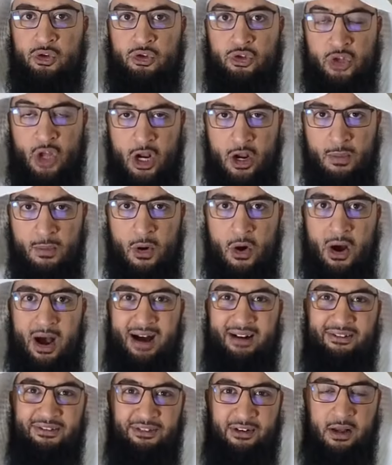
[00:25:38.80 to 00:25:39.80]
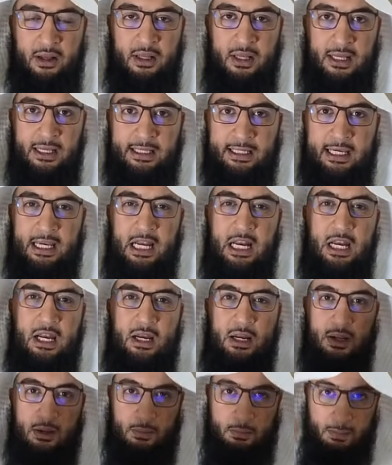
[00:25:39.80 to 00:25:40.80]
seulement afin
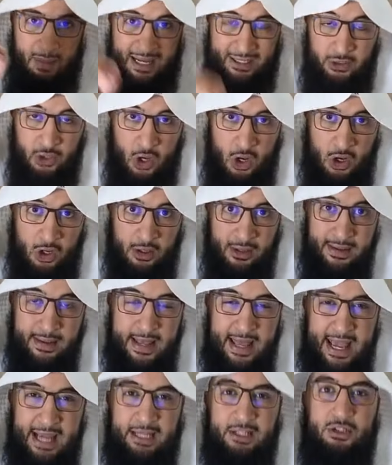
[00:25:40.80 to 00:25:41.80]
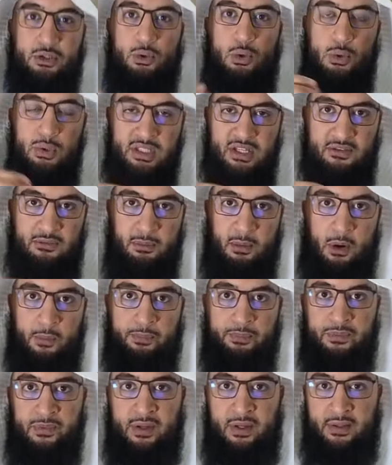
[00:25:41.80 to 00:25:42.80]
qu'il m'adore
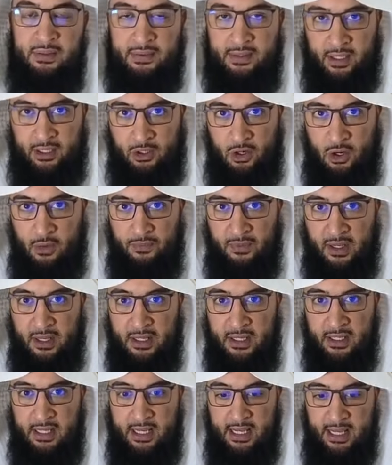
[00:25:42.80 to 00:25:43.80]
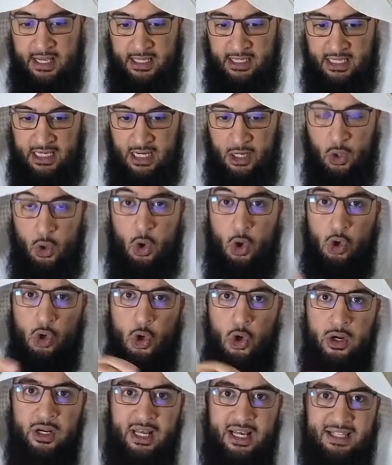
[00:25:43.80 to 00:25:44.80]
exclusivement, d'accord Et qu'il
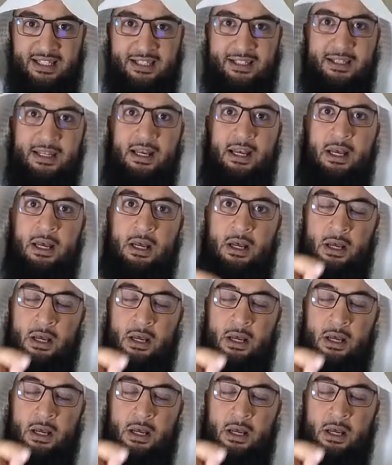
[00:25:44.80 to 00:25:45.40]
reconnaisse